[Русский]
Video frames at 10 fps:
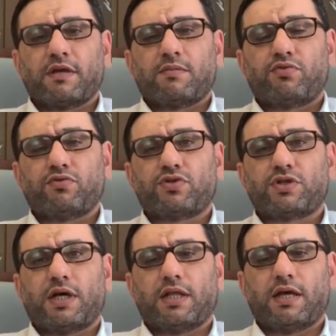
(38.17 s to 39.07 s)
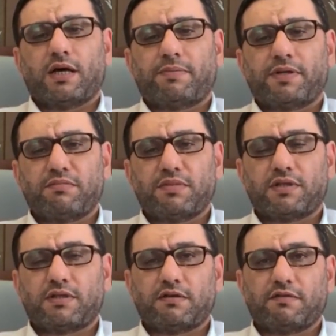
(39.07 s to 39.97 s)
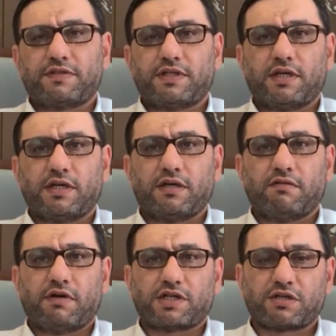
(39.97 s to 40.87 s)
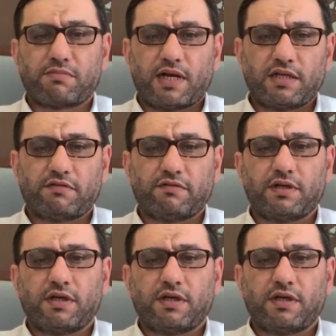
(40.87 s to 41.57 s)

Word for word: Пусть Аллах примет все э, ваши молитвы.